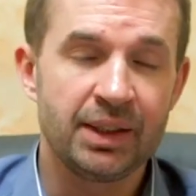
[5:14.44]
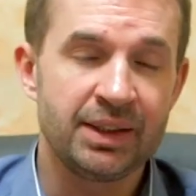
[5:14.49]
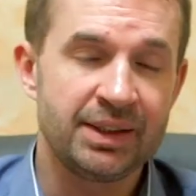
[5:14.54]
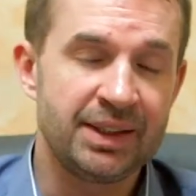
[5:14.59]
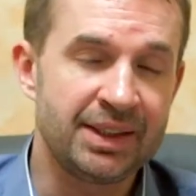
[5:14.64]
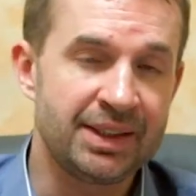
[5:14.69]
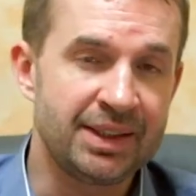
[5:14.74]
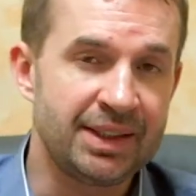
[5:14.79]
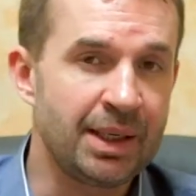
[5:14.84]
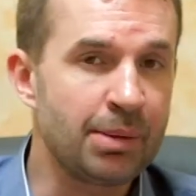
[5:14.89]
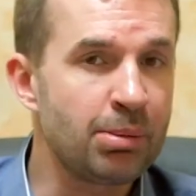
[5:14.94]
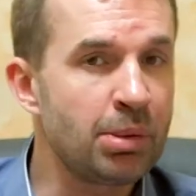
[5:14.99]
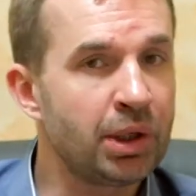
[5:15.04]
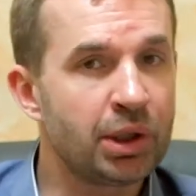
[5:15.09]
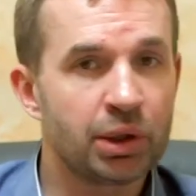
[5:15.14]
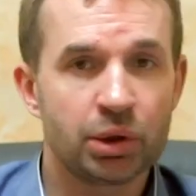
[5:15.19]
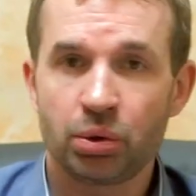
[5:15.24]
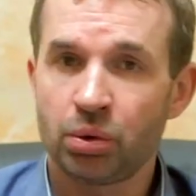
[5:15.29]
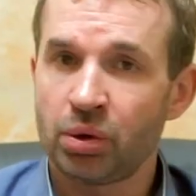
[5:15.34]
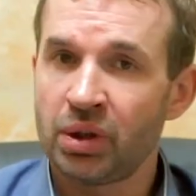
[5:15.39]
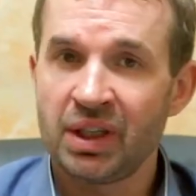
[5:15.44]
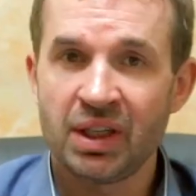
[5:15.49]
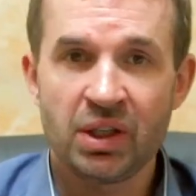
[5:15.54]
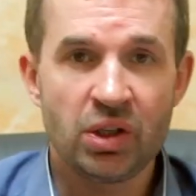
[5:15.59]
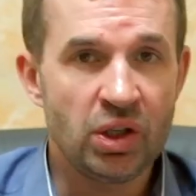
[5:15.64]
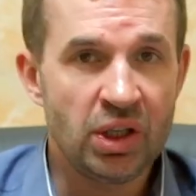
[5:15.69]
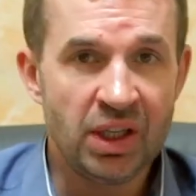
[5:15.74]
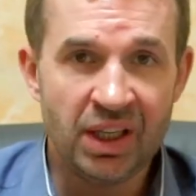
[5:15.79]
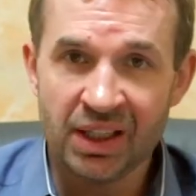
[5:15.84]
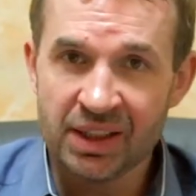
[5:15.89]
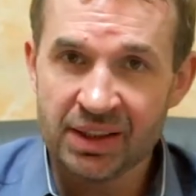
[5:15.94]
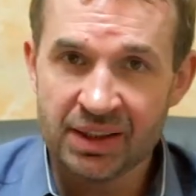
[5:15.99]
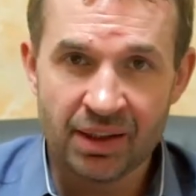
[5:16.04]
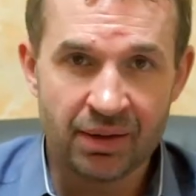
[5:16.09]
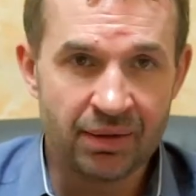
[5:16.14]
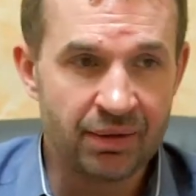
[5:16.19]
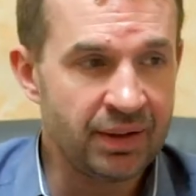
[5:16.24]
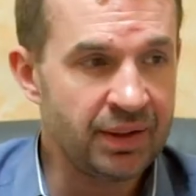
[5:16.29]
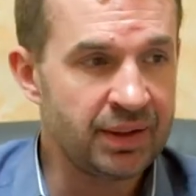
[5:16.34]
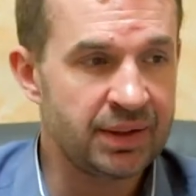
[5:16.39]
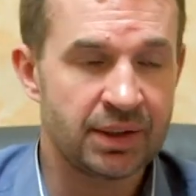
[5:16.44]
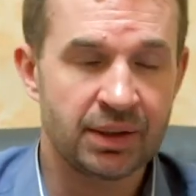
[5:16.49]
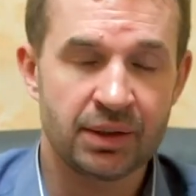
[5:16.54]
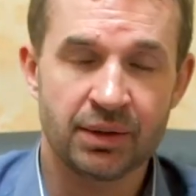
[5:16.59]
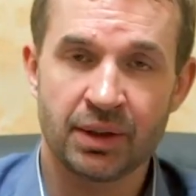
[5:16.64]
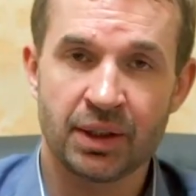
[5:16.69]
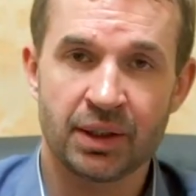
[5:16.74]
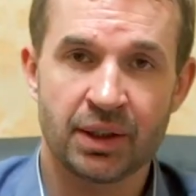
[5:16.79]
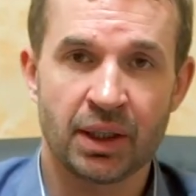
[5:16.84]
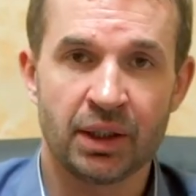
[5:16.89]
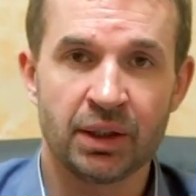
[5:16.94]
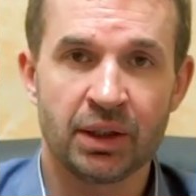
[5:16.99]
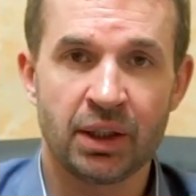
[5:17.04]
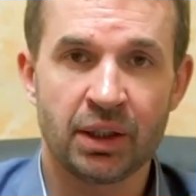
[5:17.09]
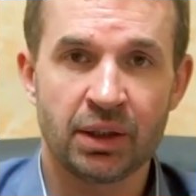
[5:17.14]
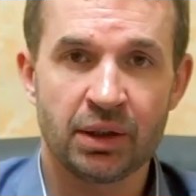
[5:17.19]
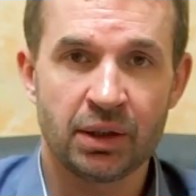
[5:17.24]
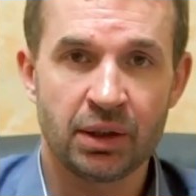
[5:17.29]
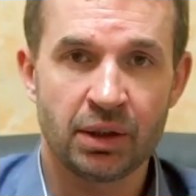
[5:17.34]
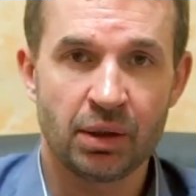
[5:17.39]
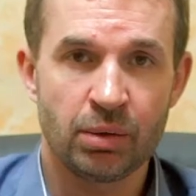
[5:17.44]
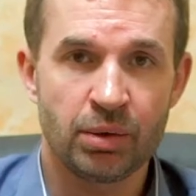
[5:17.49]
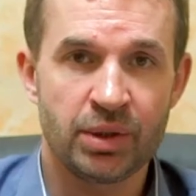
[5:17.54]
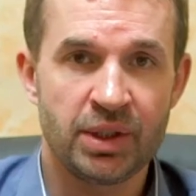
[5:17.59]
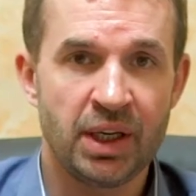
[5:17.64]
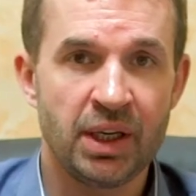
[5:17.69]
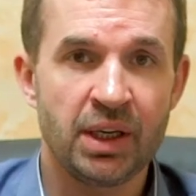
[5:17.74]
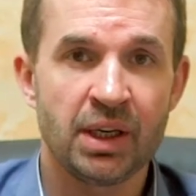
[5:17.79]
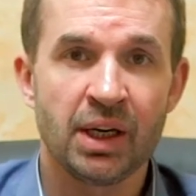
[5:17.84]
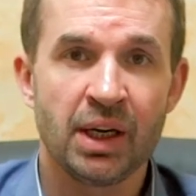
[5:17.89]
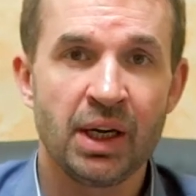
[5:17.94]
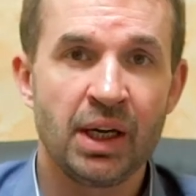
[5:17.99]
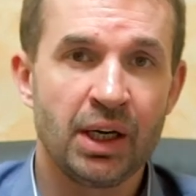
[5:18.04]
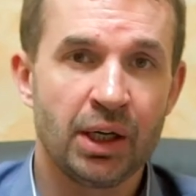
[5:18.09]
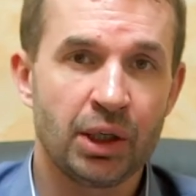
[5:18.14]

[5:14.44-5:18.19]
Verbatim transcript: Система, которая не зависит от конкретных людей,